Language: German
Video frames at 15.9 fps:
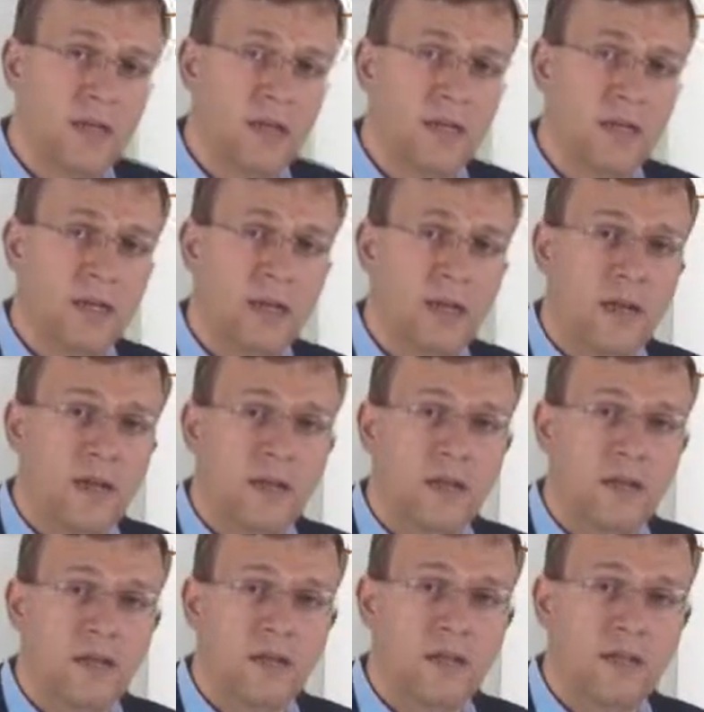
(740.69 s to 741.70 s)
die
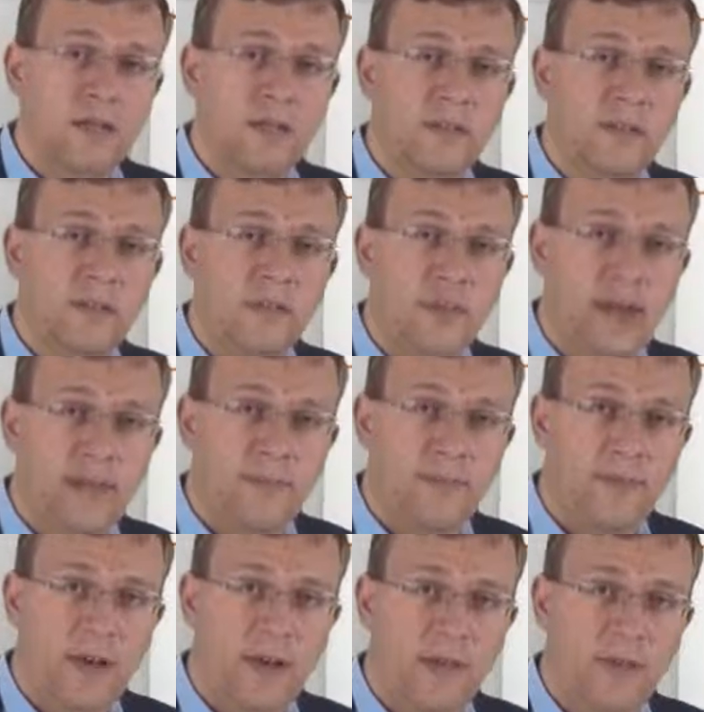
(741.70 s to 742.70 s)
statistische
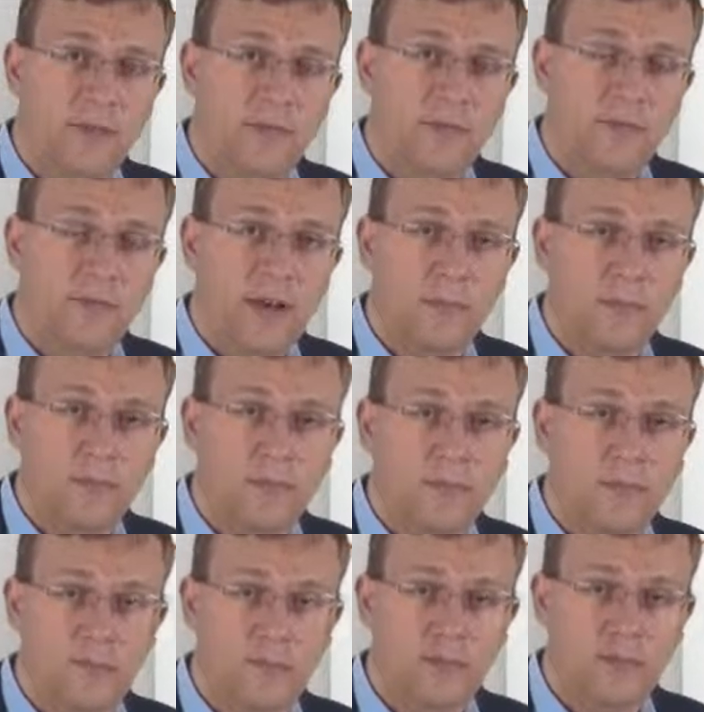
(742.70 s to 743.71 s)
Abweichung vom
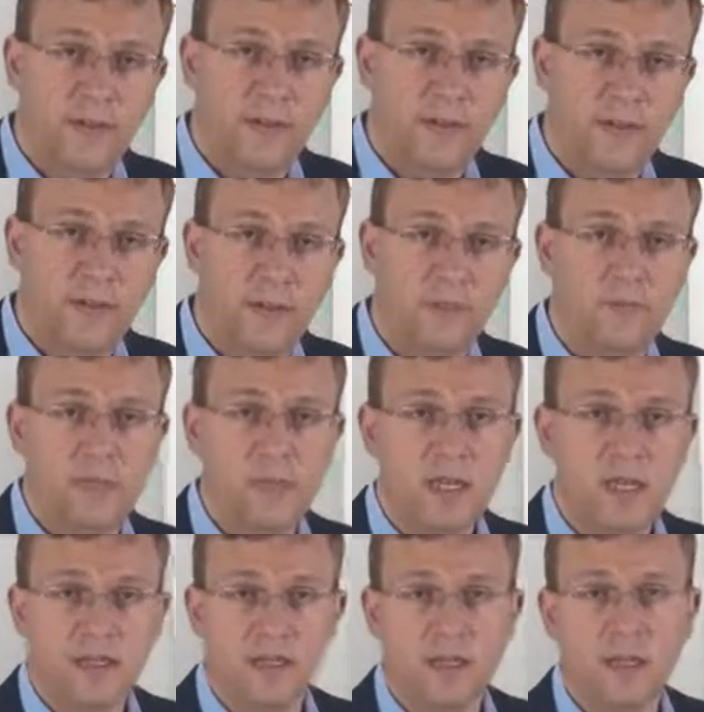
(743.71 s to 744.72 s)
Durchschnittswert,
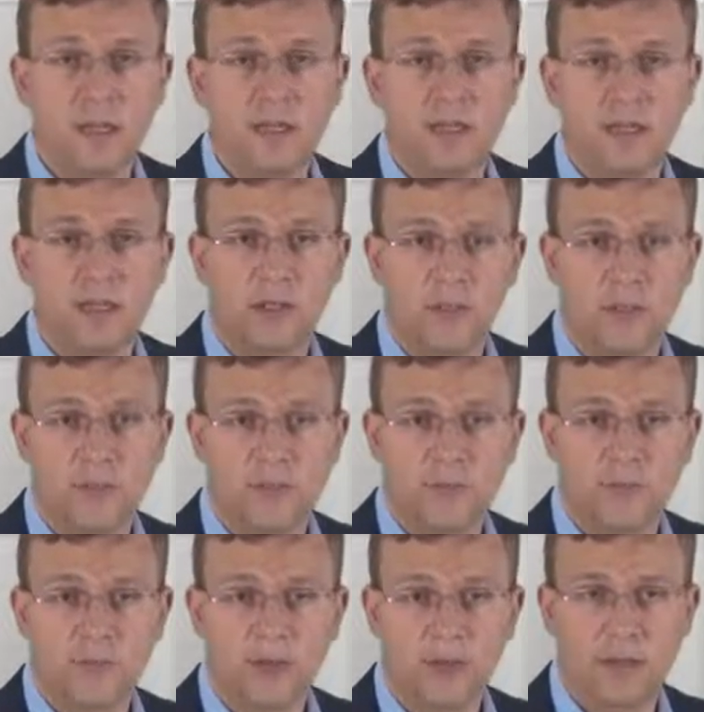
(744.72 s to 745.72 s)
normiert anhand der
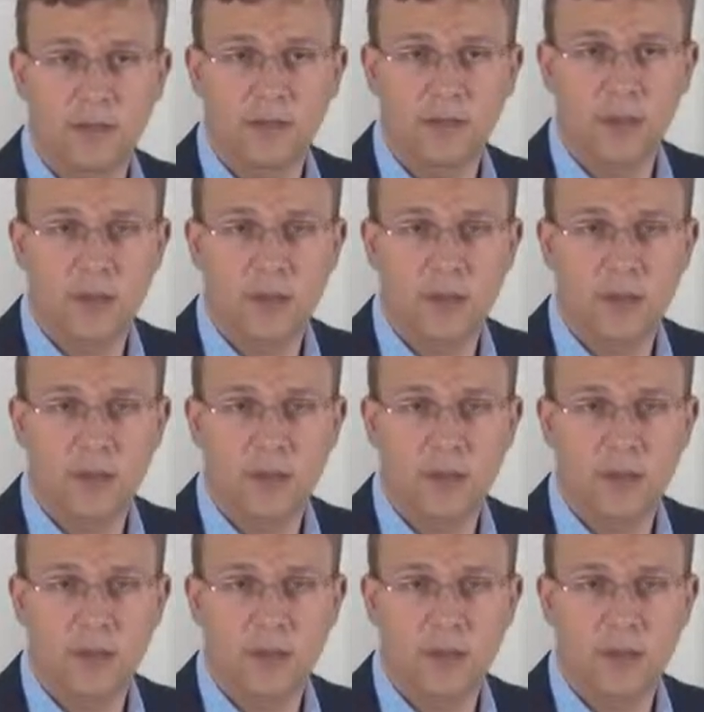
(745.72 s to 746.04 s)
Standardabweichung.